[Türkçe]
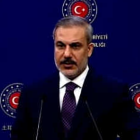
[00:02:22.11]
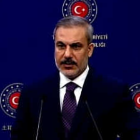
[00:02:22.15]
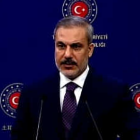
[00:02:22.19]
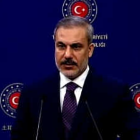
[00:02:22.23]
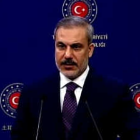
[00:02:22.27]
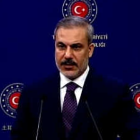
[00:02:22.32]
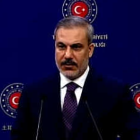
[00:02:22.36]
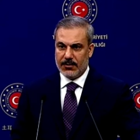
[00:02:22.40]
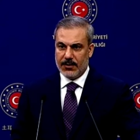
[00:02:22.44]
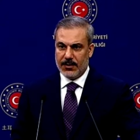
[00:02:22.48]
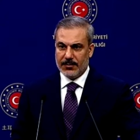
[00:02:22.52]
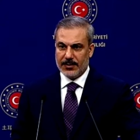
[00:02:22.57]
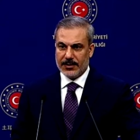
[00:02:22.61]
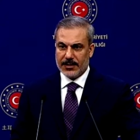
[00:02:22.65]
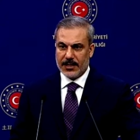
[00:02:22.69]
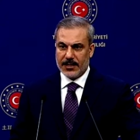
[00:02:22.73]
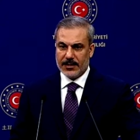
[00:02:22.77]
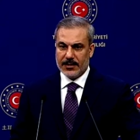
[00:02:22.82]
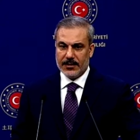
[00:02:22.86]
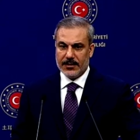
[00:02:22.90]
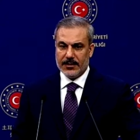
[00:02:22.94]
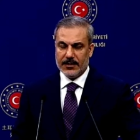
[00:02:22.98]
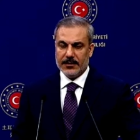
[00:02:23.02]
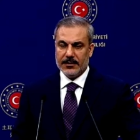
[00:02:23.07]
devam eden
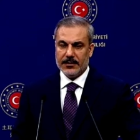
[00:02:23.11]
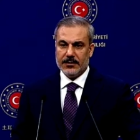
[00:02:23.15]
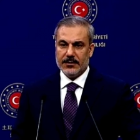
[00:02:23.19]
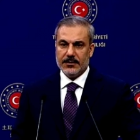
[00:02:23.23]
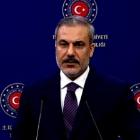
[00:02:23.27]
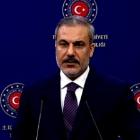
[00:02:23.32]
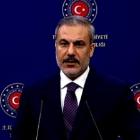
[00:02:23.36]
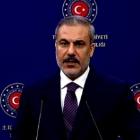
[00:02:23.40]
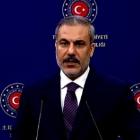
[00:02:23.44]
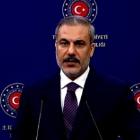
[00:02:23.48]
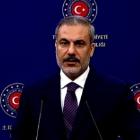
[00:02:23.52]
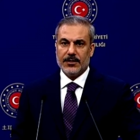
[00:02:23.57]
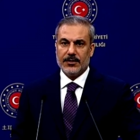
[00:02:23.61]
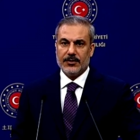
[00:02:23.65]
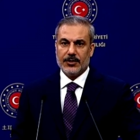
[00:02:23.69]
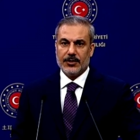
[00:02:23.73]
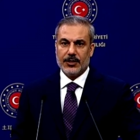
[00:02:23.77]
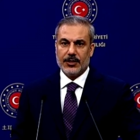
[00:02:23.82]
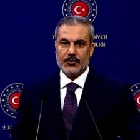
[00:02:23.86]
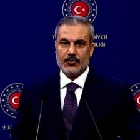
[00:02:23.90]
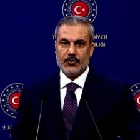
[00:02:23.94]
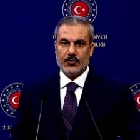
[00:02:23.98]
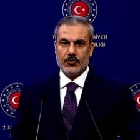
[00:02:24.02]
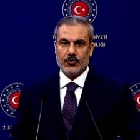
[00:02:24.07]
e,
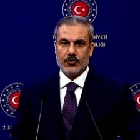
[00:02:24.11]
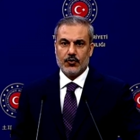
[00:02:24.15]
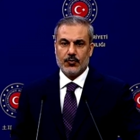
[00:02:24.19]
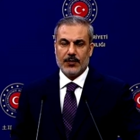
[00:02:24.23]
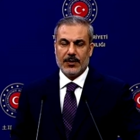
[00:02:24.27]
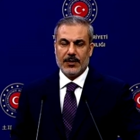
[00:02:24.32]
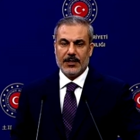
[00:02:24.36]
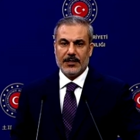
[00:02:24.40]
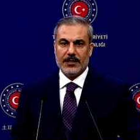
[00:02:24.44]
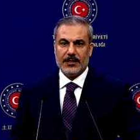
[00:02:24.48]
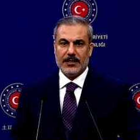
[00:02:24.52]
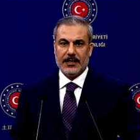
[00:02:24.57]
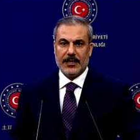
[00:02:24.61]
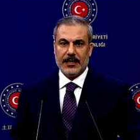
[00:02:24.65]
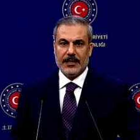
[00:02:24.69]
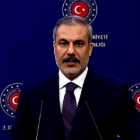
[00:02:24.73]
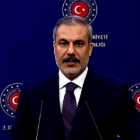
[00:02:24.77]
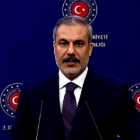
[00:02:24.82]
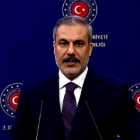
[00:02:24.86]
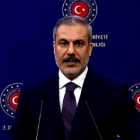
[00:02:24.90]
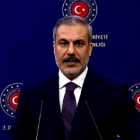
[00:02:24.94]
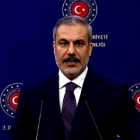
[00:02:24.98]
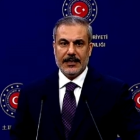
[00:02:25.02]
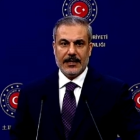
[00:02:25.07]
ateşkes görüşmeleriyle
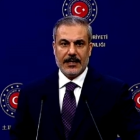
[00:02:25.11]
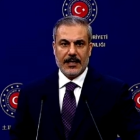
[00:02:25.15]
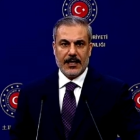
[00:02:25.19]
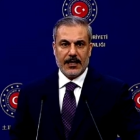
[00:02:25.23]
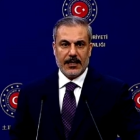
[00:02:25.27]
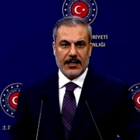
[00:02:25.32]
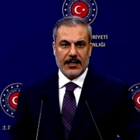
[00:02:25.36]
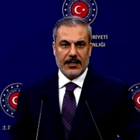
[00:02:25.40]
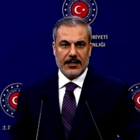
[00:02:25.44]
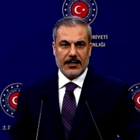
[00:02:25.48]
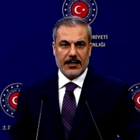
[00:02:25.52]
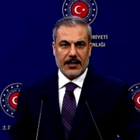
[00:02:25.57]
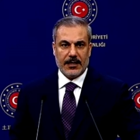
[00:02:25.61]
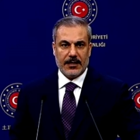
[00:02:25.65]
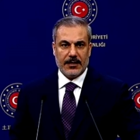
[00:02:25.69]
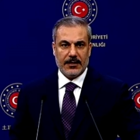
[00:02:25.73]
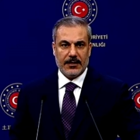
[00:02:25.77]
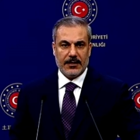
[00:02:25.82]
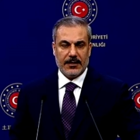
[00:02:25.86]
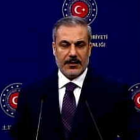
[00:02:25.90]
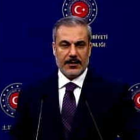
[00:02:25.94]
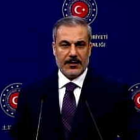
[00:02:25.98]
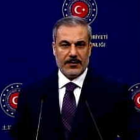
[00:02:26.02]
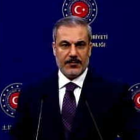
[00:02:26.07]
ilgili de
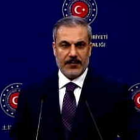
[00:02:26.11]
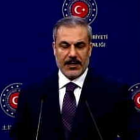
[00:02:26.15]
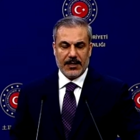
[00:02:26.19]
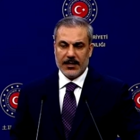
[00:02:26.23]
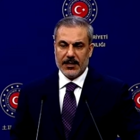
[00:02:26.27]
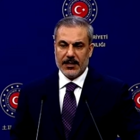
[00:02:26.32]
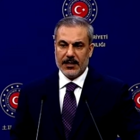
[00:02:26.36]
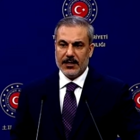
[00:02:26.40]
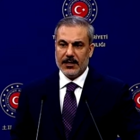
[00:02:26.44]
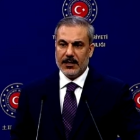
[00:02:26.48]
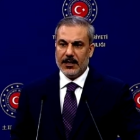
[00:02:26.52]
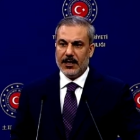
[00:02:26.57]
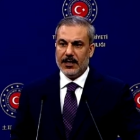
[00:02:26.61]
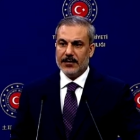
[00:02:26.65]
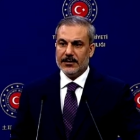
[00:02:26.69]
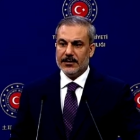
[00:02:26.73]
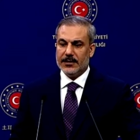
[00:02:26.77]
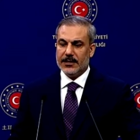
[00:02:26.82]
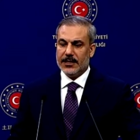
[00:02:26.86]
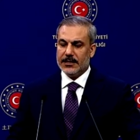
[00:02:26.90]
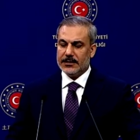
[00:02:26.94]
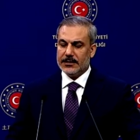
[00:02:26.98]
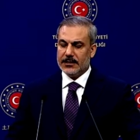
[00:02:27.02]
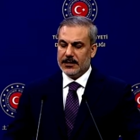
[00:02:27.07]
e, bilgi
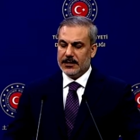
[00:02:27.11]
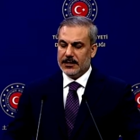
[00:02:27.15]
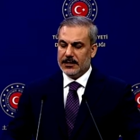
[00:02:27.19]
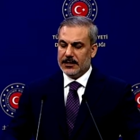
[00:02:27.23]
aldılar.